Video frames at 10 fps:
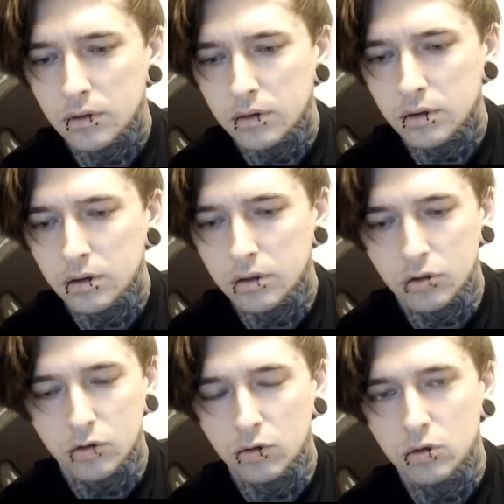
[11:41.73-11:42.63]
Да не
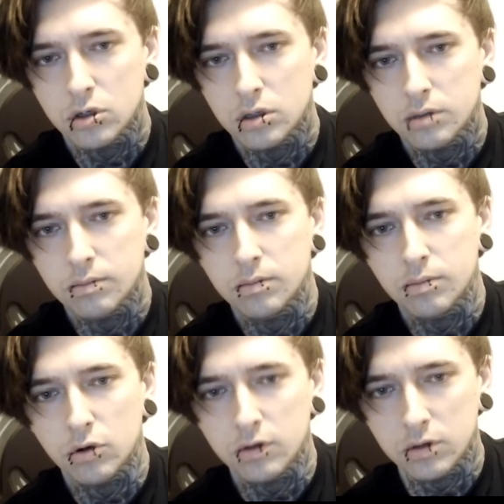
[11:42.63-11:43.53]
сложно.
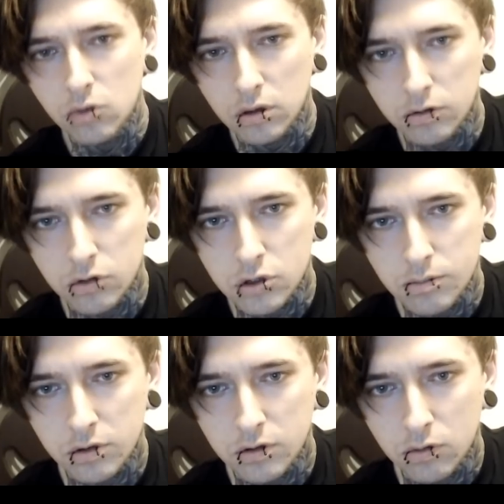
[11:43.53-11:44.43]
Просто голос очень
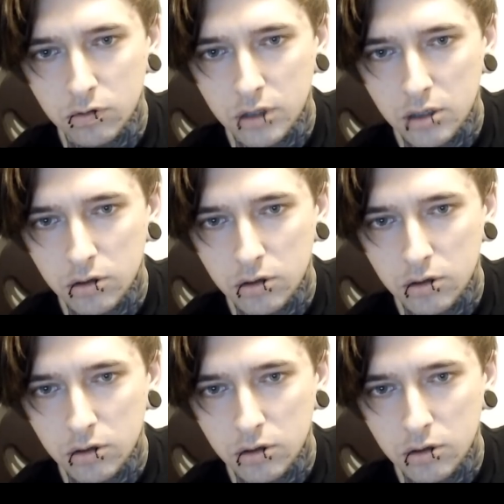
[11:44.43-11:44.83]
быстро устает,